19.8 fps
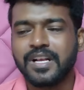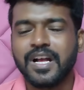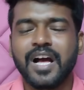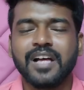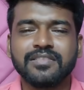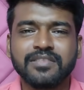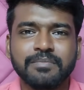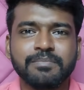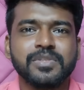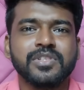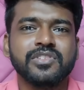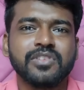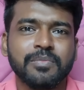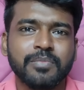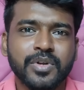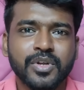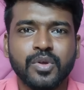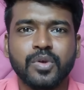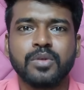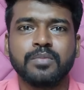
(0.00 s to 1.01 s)
காசை
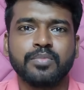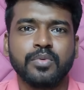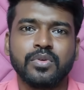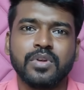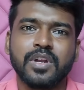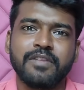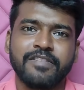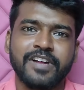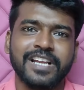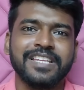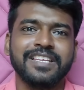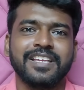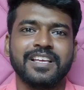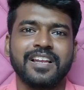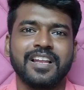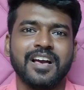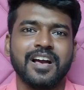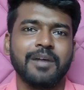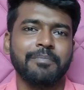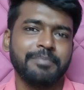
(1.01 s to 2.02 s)
மிச்சம் பண்ணி ஒரு பொருளை
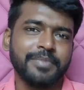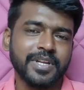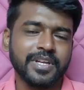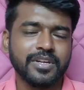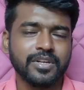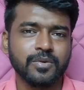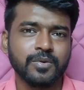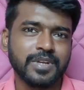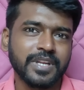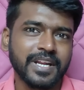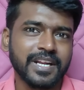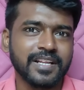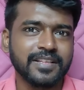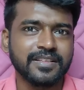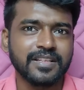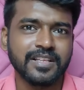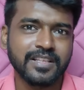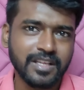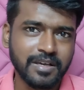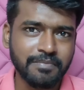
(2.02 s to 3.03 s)
வாங்கிக்கலாம் அப்படின்ற ஒரு
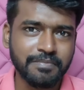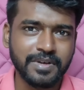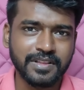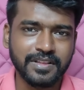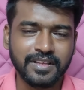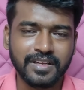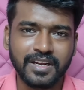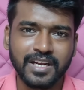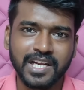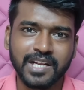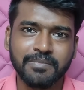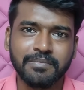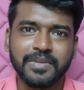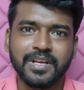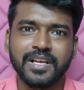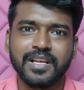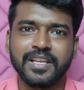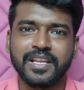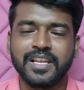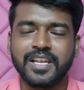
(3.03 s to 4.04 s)
எண்ணத்தில் தான் பார்த்திங்கன்னா
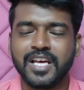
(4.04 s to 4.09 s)
நம்ம